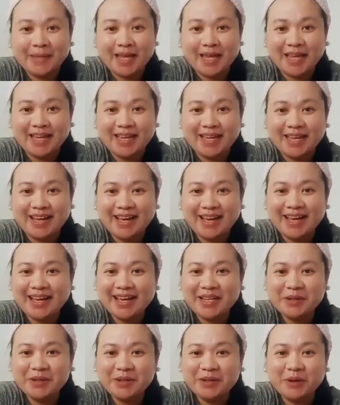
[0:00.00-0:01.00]

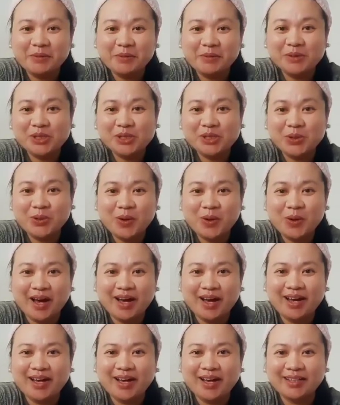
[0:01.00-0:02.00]
Ayan, Ma'am
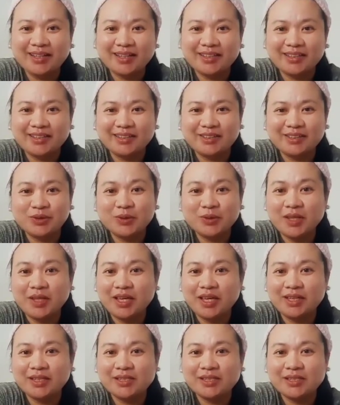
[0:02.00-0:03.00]
Joanne.
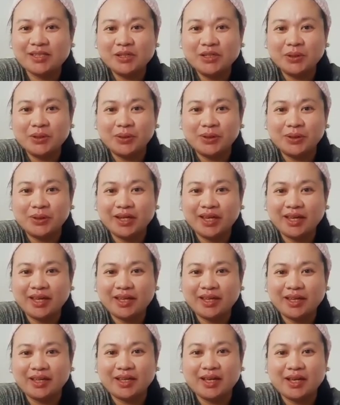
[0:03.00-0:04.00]
Today is your day.
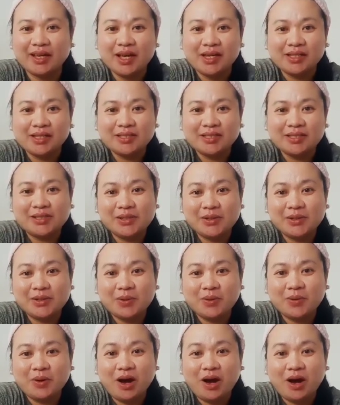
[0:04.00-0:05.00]

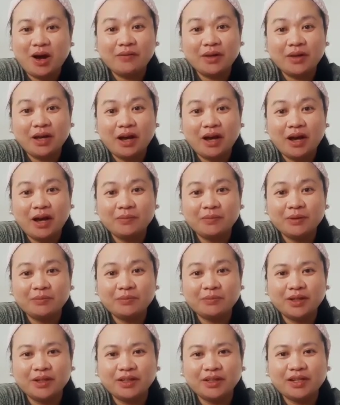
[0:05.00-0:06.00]
So, happy, happy
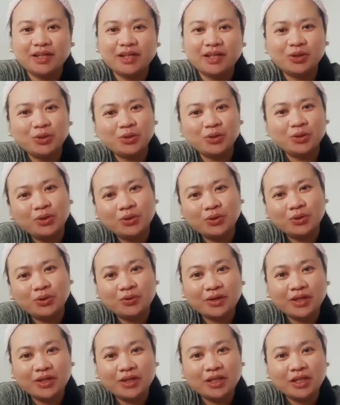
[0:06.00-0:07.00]
birthday to you.
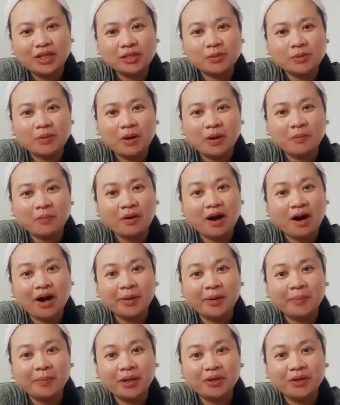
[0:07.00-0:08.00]
Greetings from
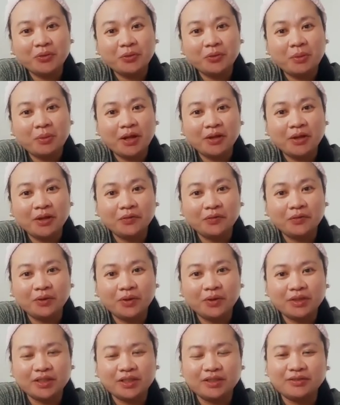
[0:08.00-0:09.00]
Carmen Uwalo
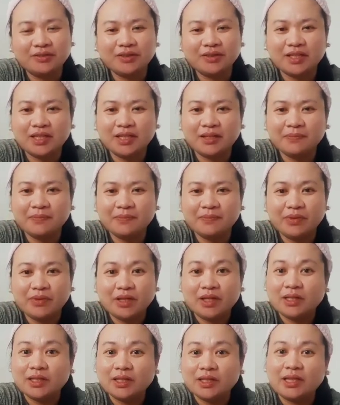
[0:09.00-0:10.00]
43,
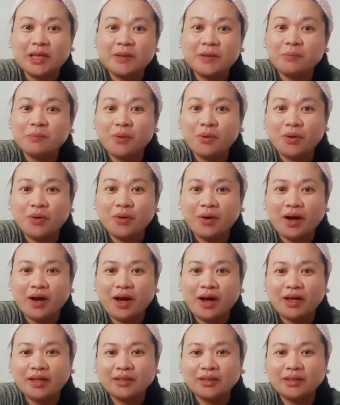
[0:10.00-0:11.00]
Team
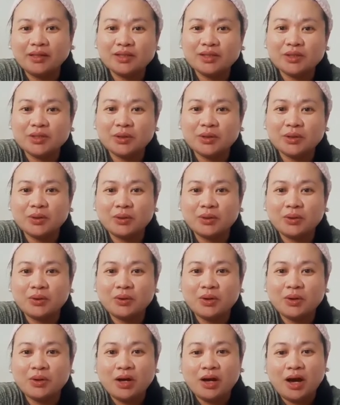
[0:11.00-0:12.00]
Pongkan. So,
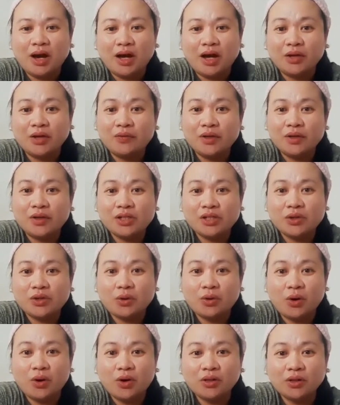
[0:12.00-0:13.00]
I wish
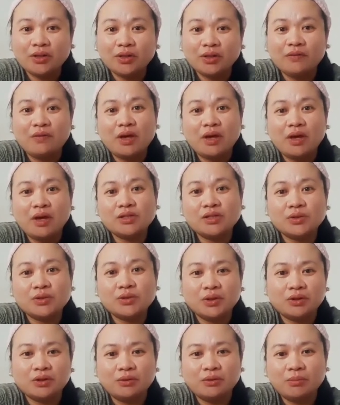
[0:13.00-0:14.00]
you all the best
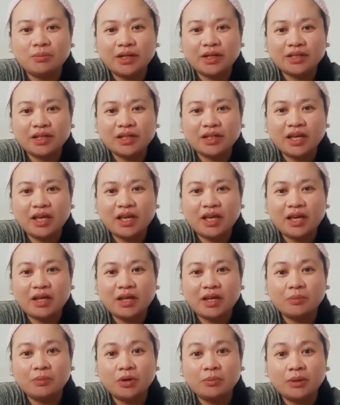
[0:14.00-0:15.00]
to your birthday
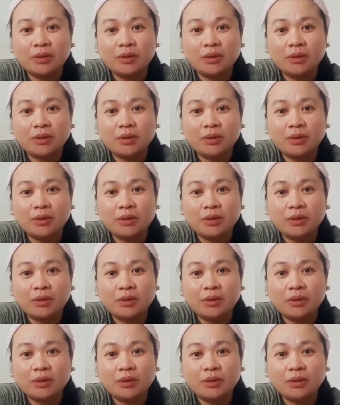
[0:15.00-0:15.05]
and more